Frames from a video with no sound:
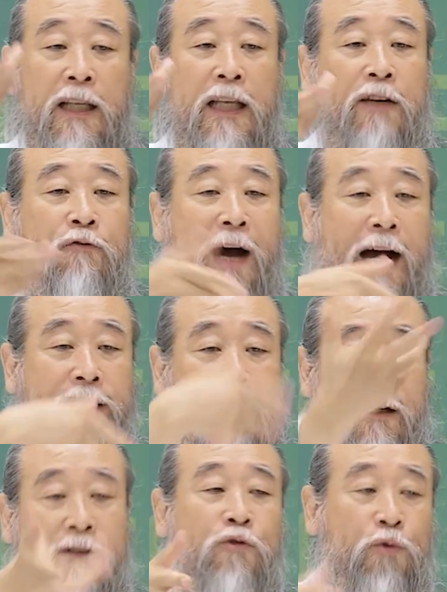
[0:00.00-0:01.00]
이
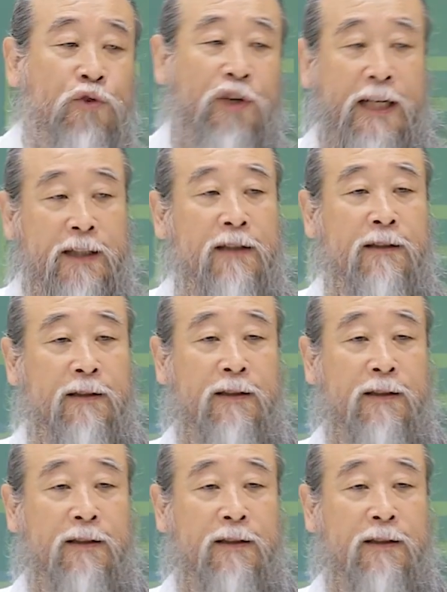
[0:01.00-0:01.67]
과제를 줬어야 되는